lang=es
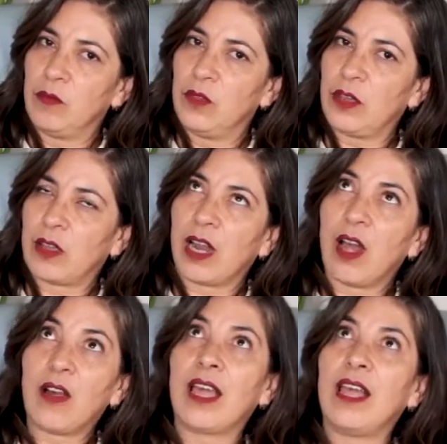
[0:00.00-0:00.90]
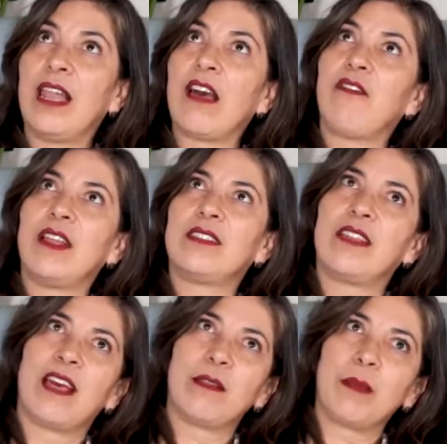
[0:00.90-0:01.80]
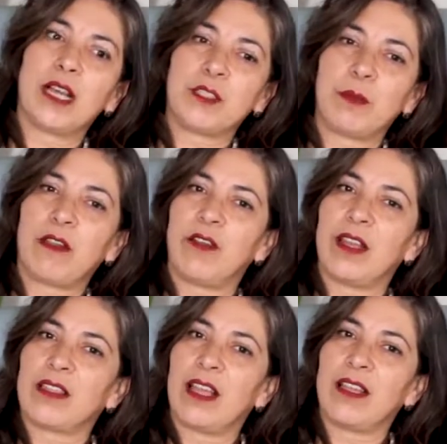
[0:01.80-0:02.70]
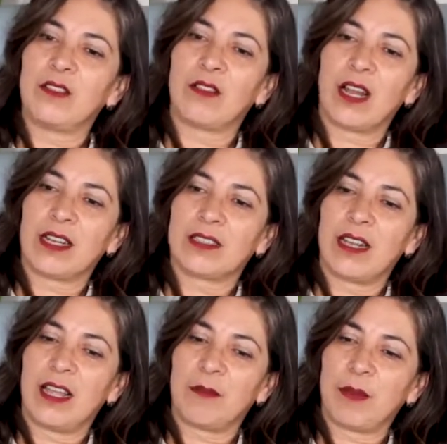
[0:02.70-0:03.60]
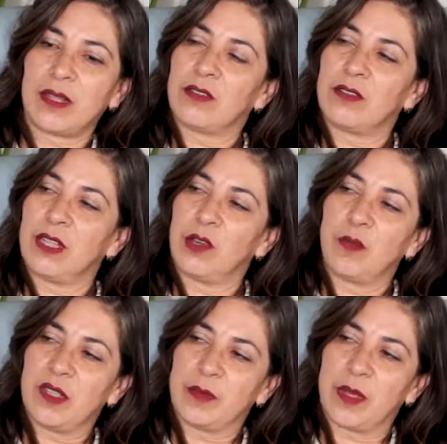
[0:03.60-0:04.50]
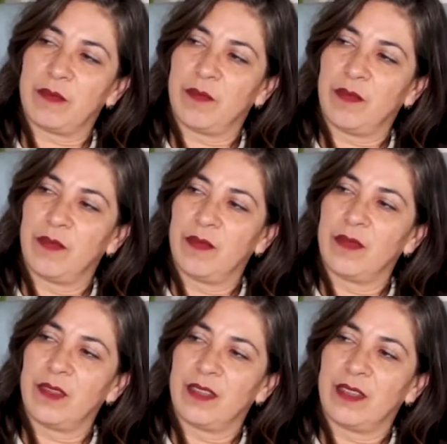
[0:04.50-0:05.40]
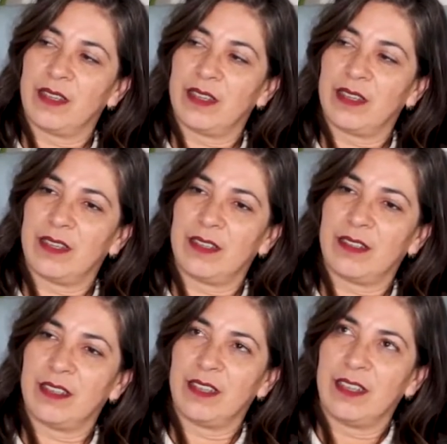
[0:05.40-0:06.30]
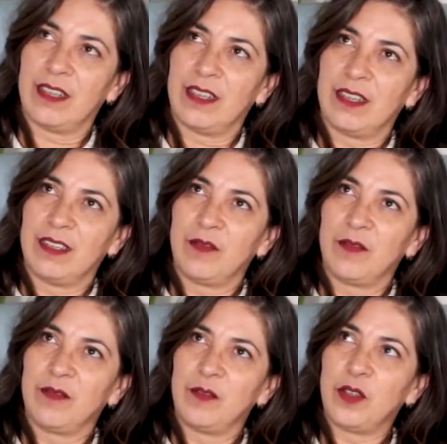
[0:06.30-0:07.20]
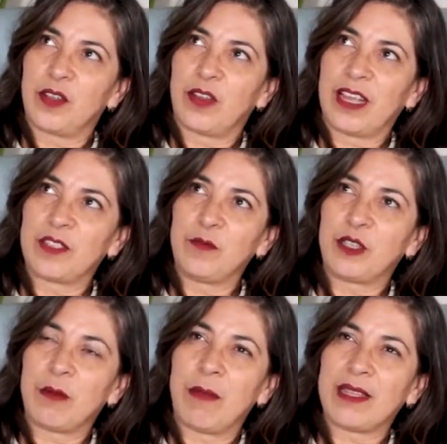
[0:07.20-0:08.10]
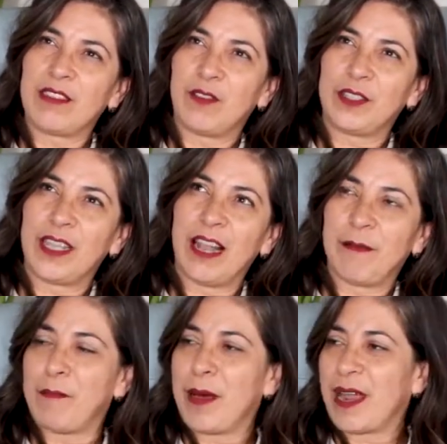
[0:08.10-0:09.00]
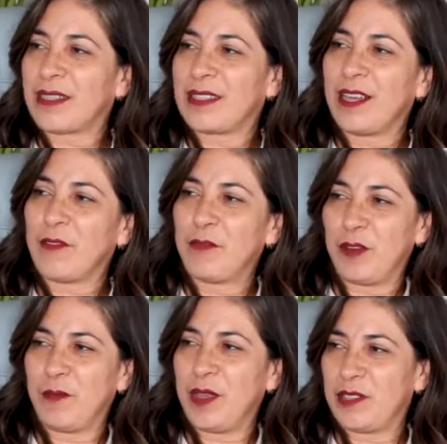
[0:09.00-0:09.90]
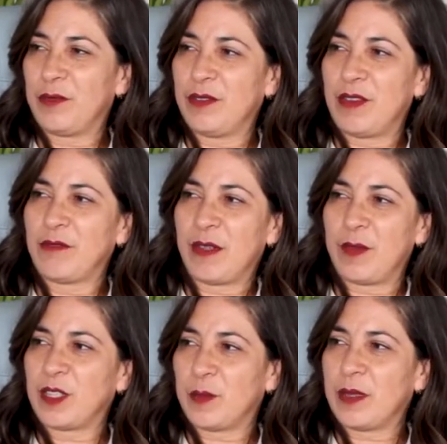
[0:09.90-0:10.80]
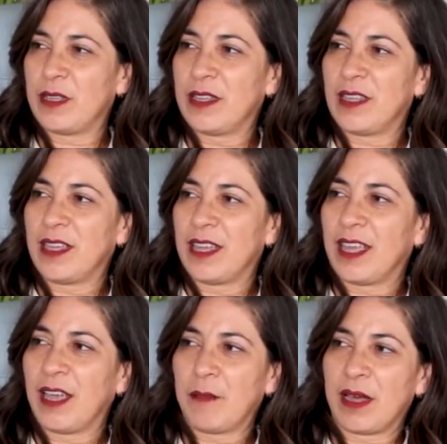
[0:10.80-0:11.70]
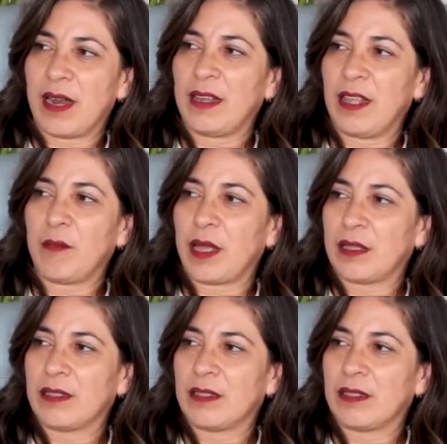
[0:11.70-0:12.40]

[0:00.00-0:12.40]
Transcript: Yo creo que la felicidad más perfecta es lograr tener paz contigo mismo. Eh, yo creo que es mucho más difícil amarse a uno mismo, a una misma, que amar a alguien más.